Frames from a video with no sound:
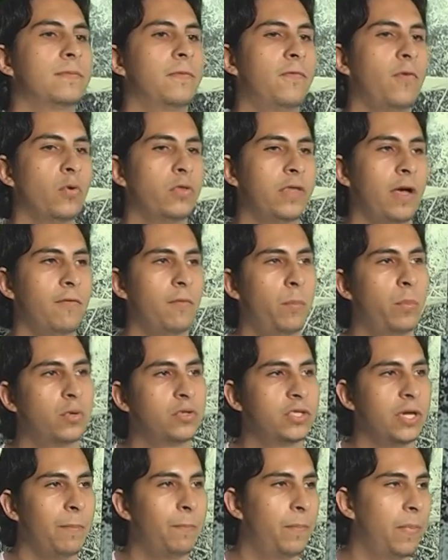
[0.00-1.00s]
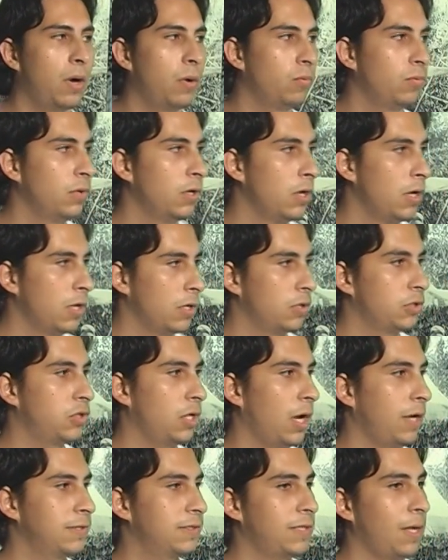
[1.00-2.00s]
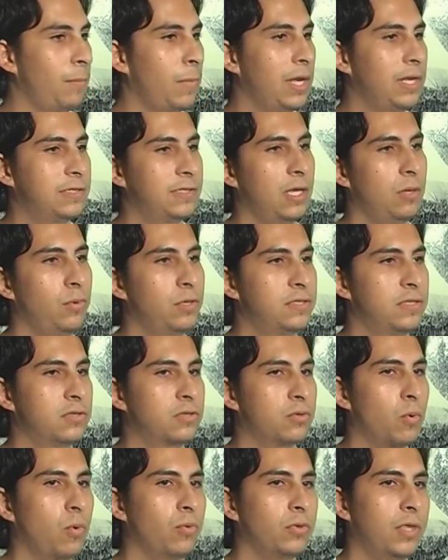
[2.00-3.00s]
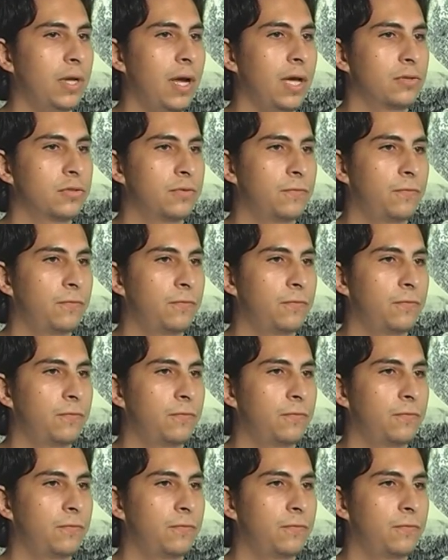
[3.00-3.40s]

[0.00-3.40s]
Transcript: voltavam para o Japão já estabelecendo esses contratos